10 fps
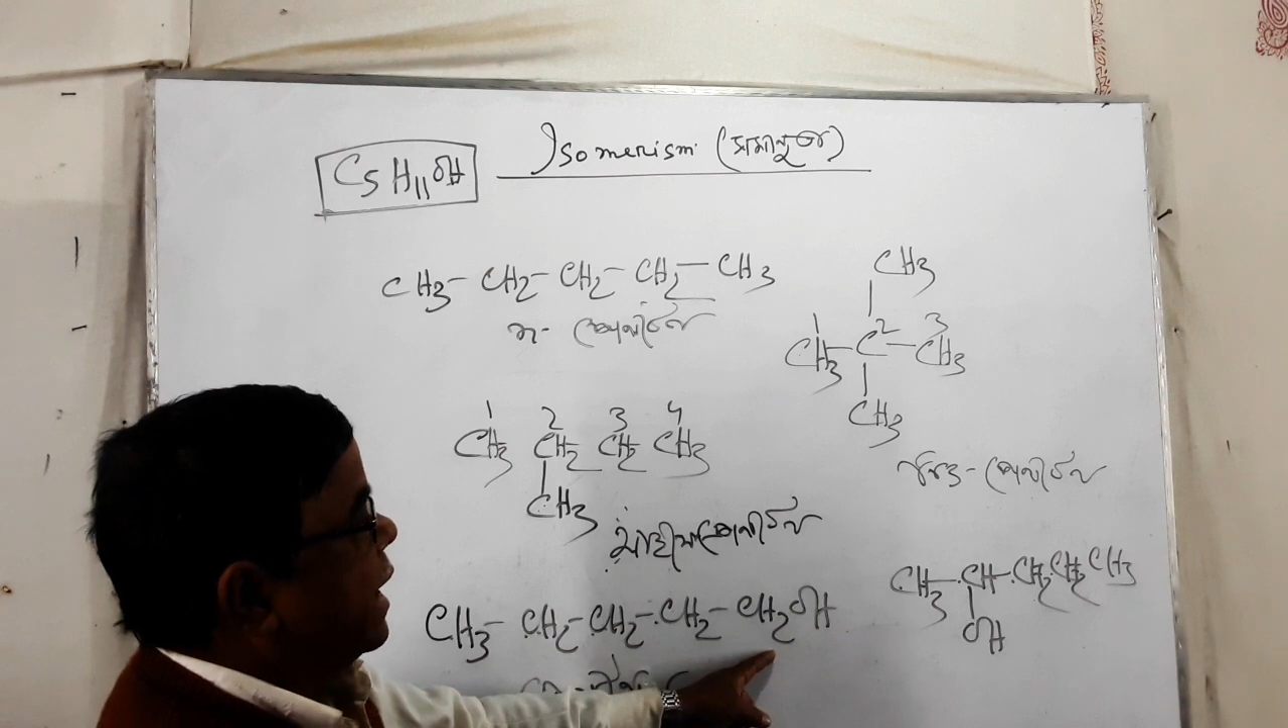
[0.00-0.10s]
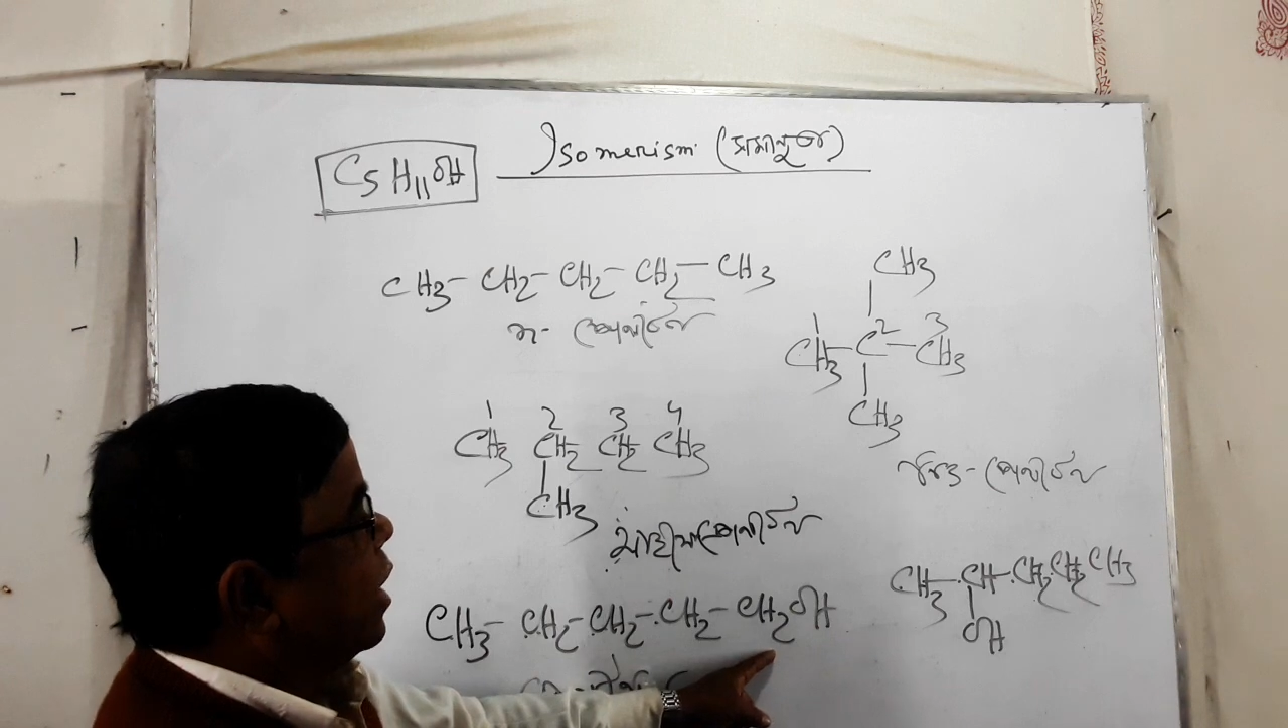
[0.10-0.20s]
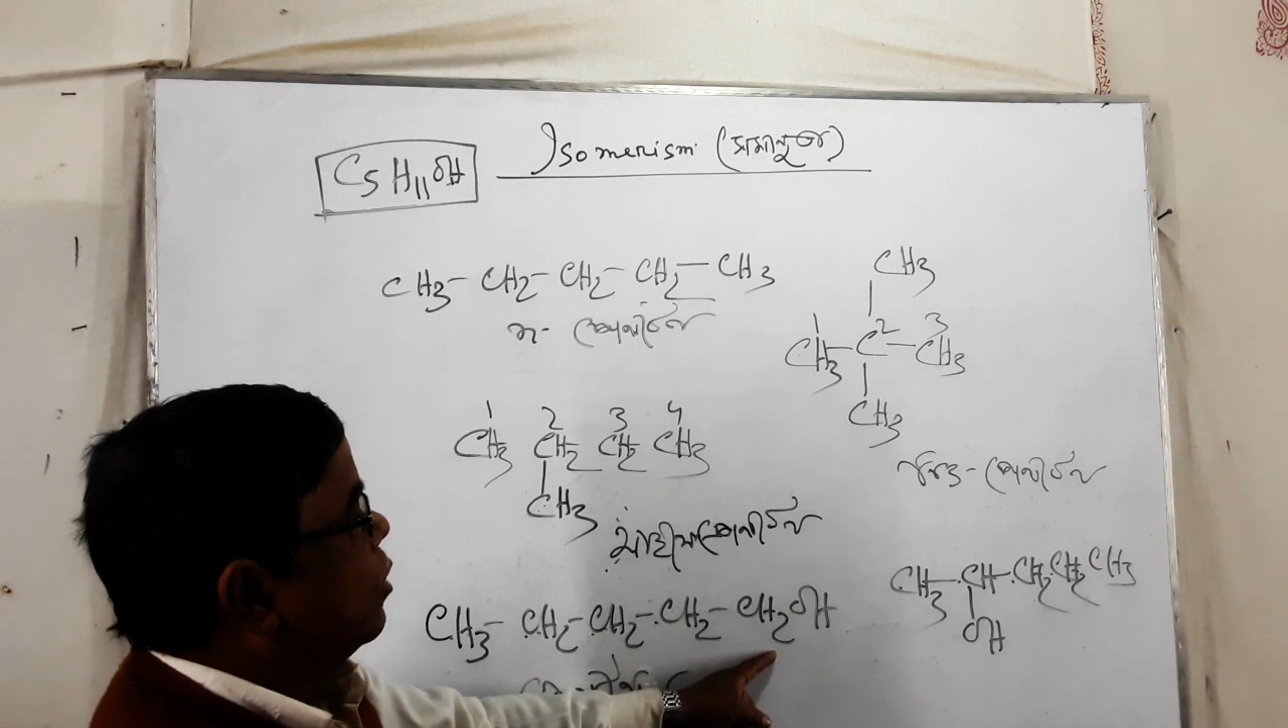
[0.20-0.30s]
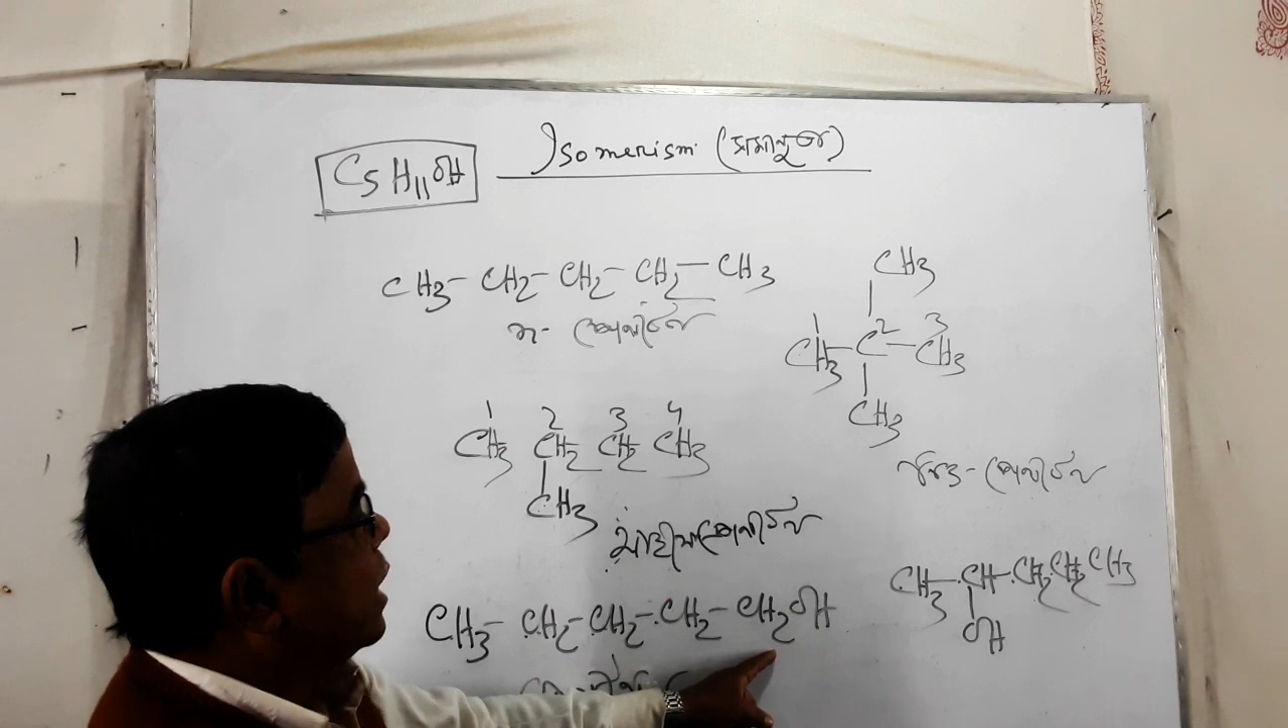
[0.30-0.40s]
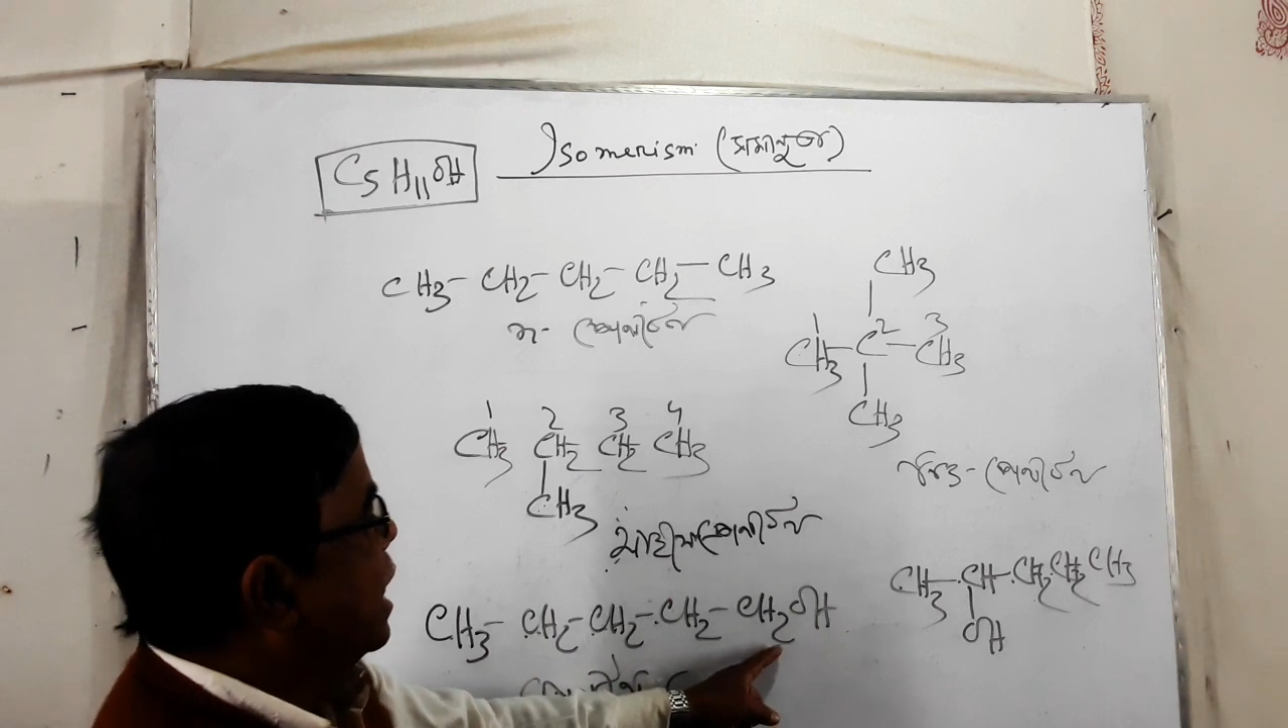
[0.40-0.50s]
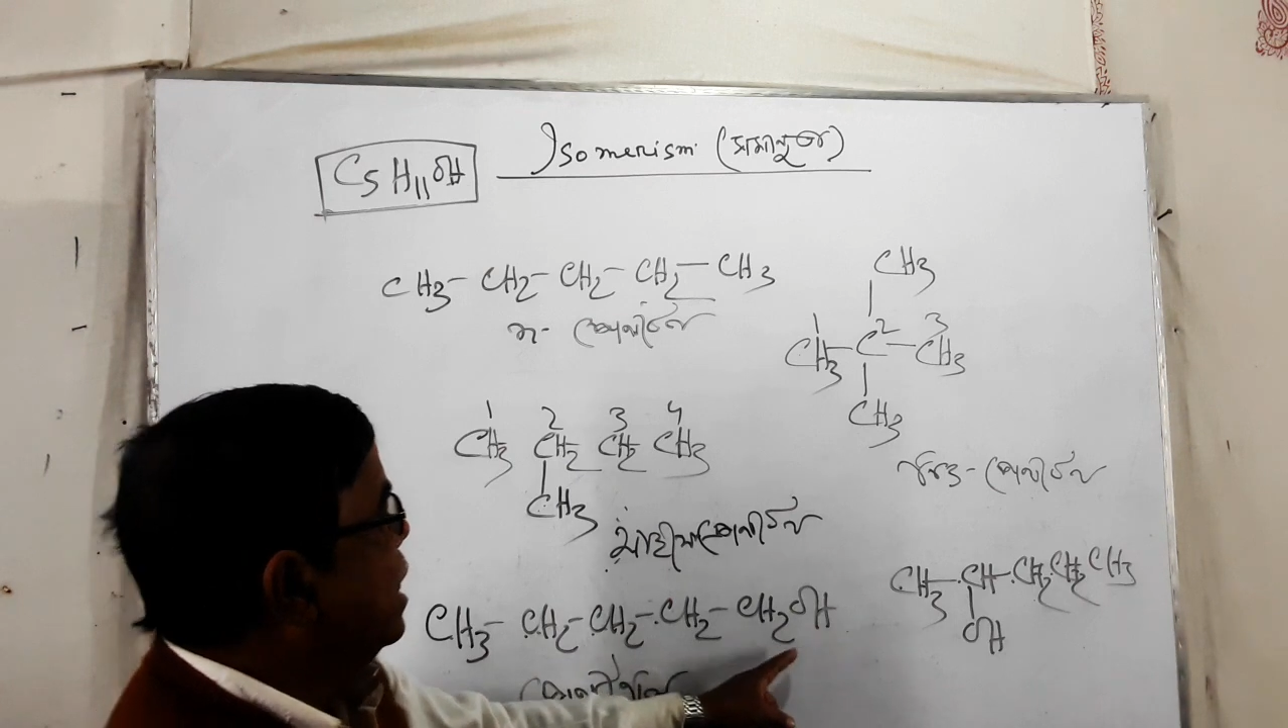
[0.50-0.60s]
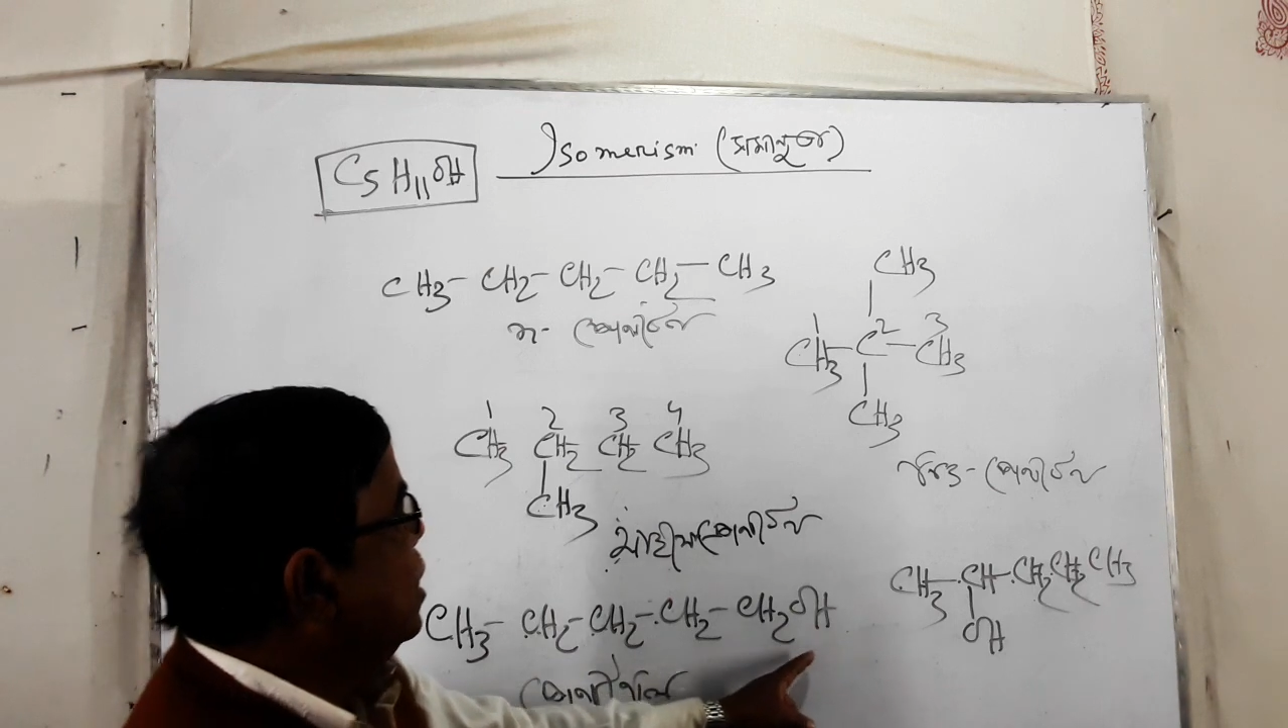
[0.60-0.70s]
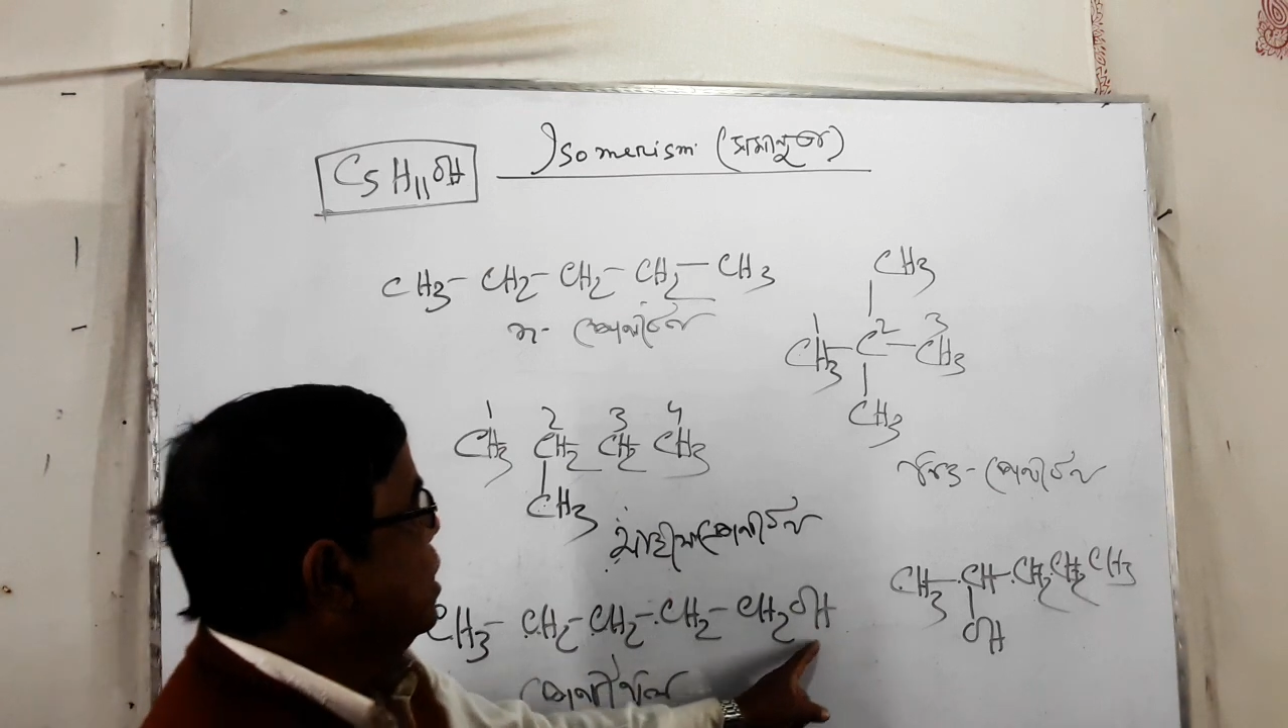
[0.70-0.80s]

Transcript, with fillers: এগারোটা